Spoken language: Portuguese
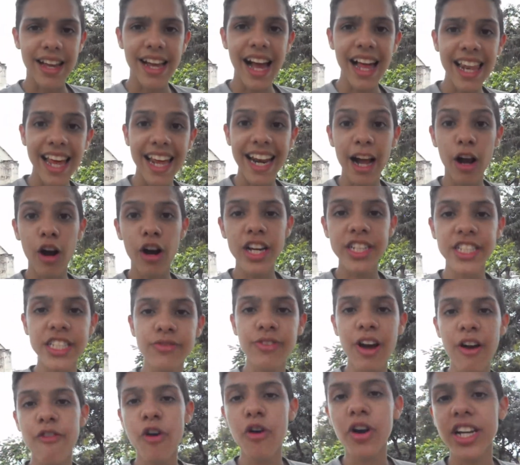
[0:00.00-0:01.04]
Galera, agora a gente
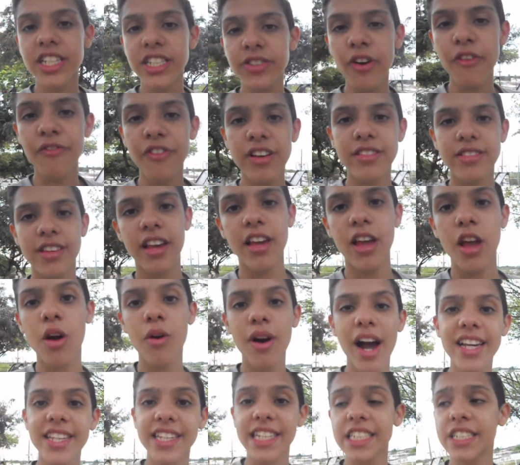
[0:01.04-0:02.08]
vai ver o que a gente vai fazer. Eu
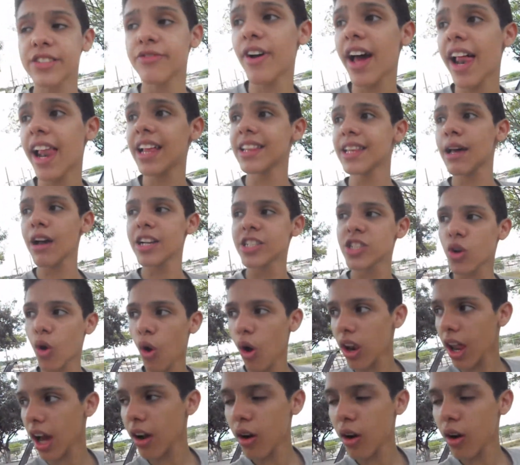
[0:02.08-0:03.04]
acho que a gente vai lá na escola